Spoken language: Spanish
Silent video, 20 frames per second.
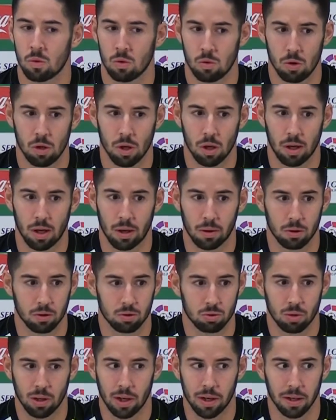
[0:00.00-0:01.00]
Sí, claro,
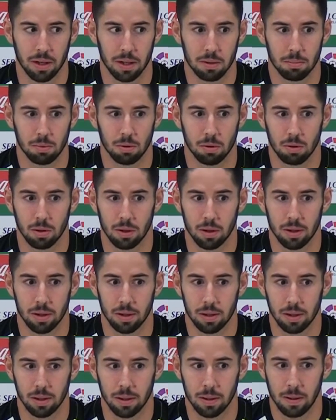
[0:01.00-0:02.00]
es un gran equipo.
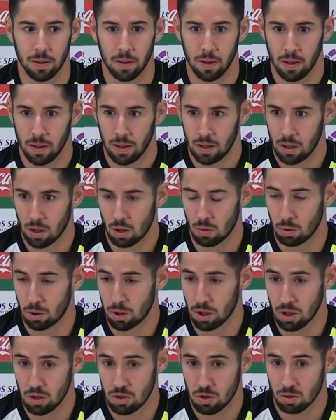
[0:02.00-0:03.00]
Eh, y como
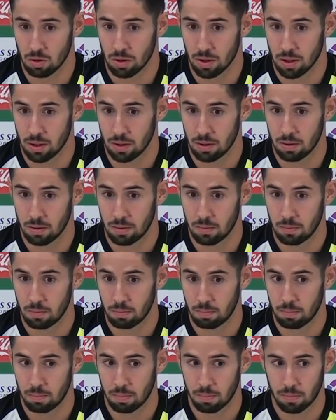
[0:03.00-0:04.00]
te he dicho, eh,
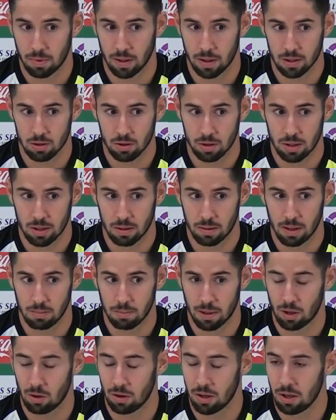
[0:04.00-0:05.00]
es el,
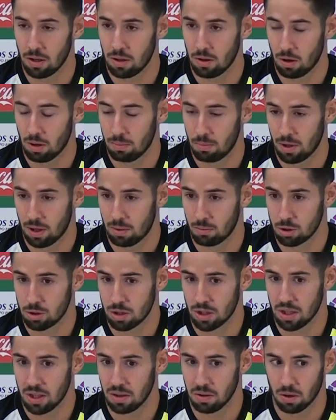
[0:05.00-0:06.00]
mejor inicio que podíamos
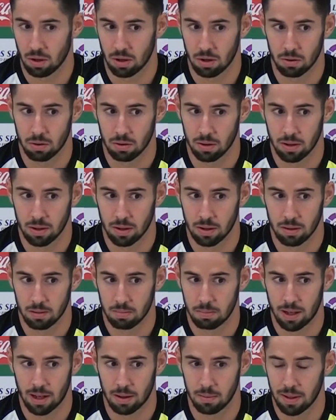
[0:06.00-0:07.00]
tener, yo creo, eh,
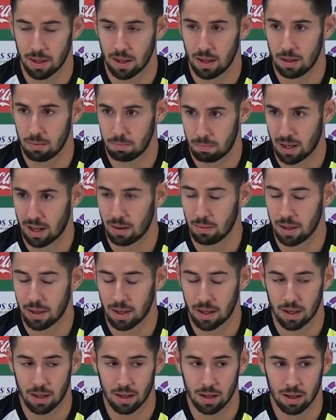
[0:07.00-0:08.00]
para ver el, para ver
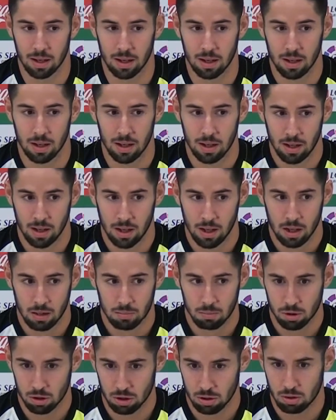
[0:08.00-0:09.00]
el,
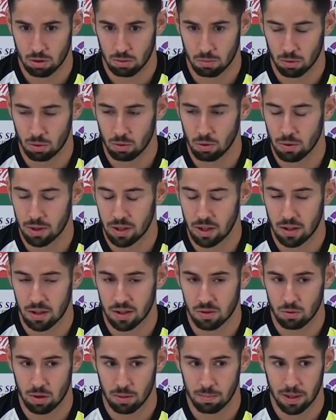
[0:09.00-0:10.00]
pues como tú bien
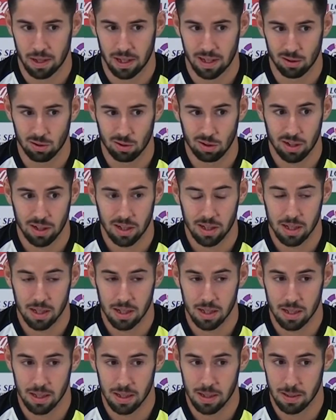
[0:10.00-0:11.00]
dices, una piedra de toque
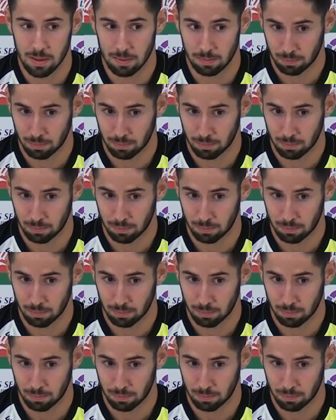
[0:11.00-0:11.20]
y,